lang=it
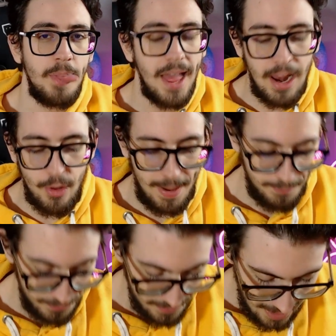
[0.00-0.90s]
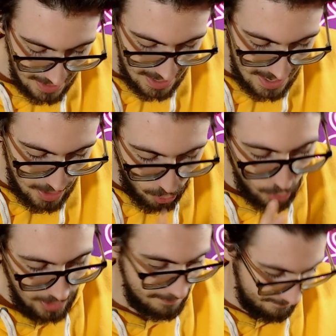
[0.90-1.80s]
Allora,
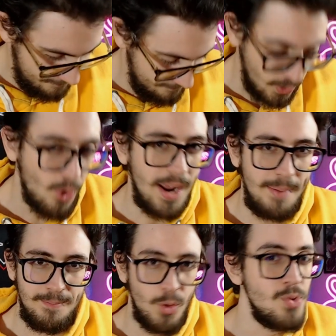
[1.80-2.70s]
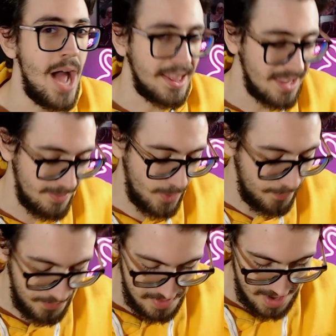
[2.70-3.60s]
ora, ora, un attimo.